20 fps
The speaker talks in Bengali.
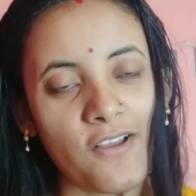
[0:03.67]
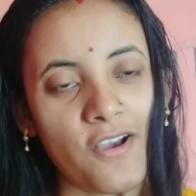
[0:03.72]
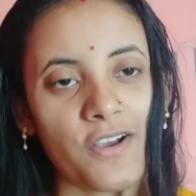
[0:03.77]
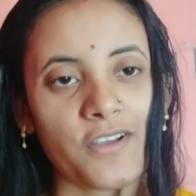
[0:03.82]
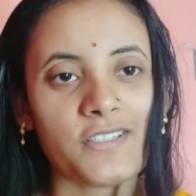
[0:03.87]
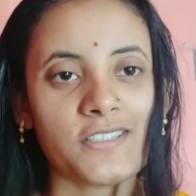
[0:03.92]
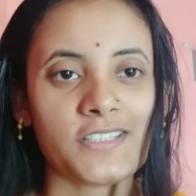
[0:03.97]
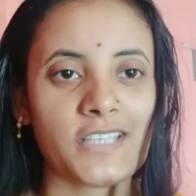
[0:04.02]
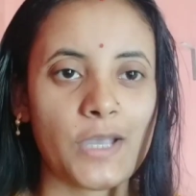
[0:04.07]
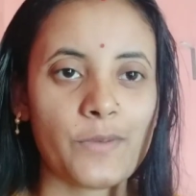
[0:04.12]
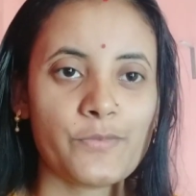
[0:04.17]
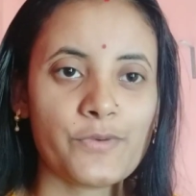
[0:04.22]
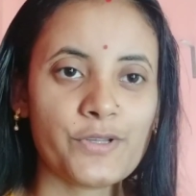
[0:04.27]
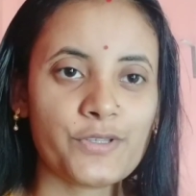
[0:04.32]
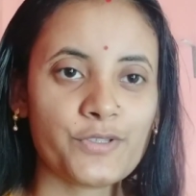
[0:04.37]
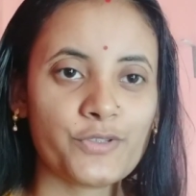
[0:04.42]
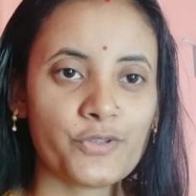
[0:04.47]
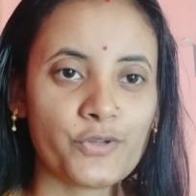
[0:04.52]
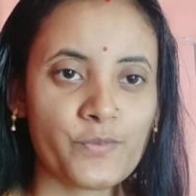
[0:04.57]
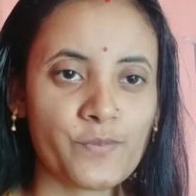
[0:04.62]
ব্লগস কেমন
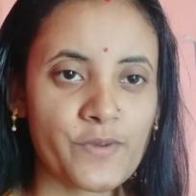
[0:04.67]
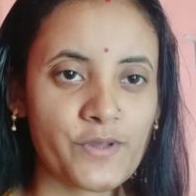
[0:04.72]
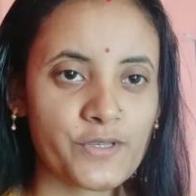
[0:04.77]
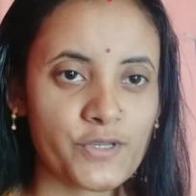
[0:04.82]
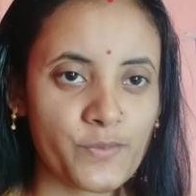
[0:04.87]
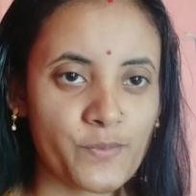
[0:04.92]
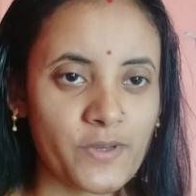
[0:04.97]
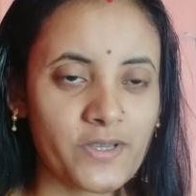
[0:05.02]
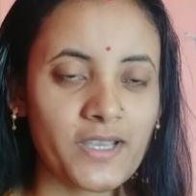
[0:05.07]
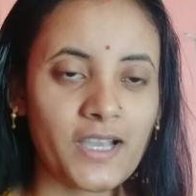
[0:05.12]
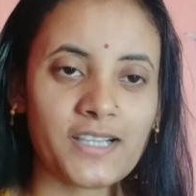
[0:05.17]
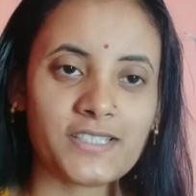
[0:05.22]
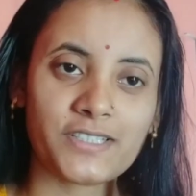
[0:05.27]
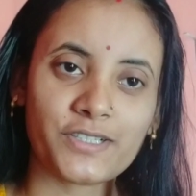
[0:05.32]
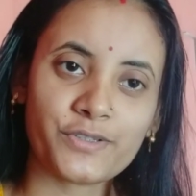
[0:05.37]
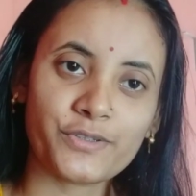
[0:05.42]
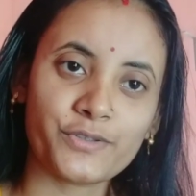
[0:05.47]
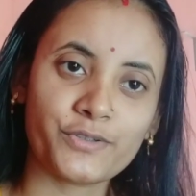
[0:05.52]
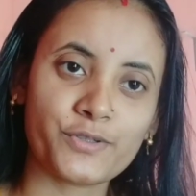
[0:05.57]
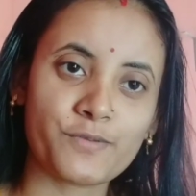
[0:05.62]
আছো তোমরা সবাই
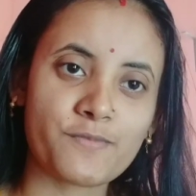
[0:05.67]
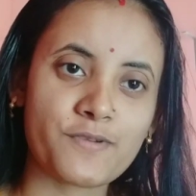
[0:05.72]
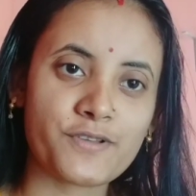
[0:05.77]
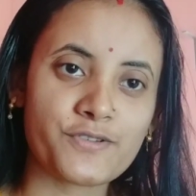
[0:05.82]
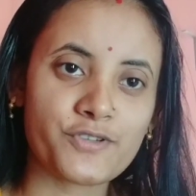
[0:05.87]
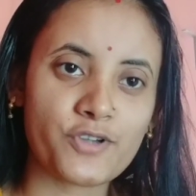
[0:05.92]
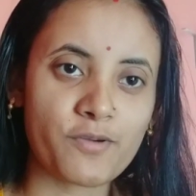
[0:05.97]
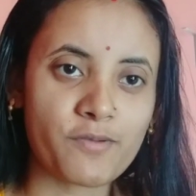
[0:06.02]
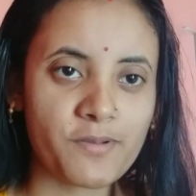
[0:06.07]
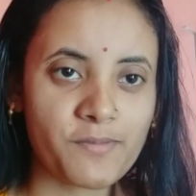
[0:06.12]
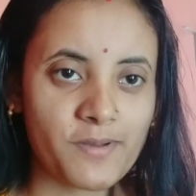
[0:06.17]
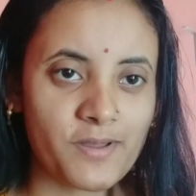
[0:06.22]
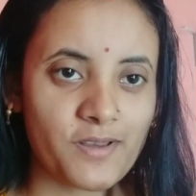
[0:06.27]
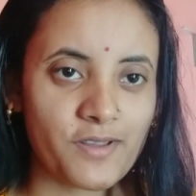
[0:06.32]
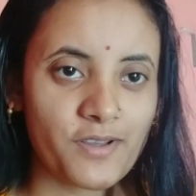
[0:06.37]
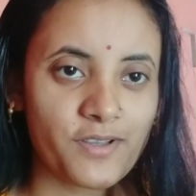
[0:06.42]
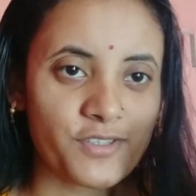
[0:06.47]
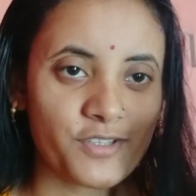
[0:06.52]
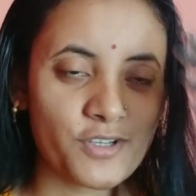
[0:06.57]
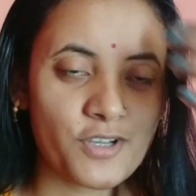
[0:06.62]
আশা করি তোমরা সবাই
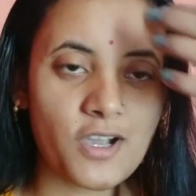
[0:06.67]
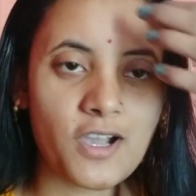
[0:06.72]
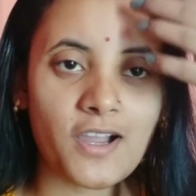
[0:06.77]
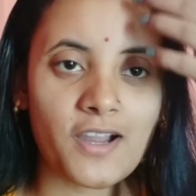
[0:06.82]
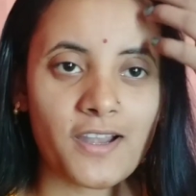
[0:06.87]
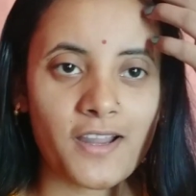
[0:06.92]
ভালো আছো